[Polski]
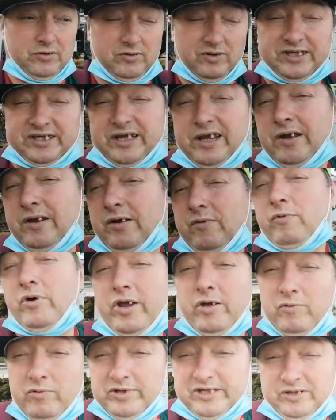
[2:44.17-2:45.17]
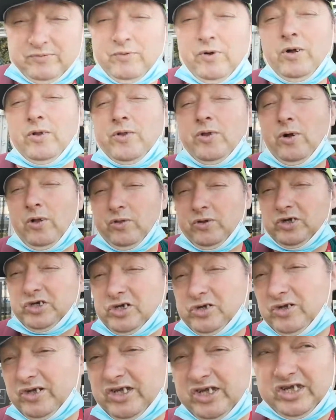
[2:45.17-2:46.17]
Turowskiej, województwo
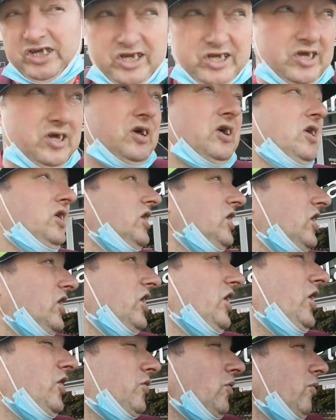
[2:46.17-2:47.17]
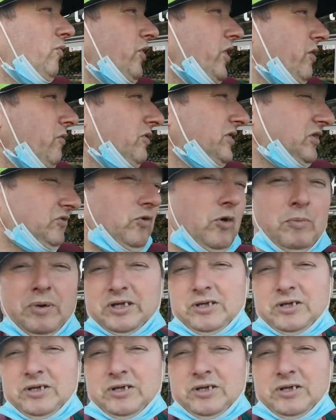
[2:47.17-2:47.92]
dolnośląskie i tu województwo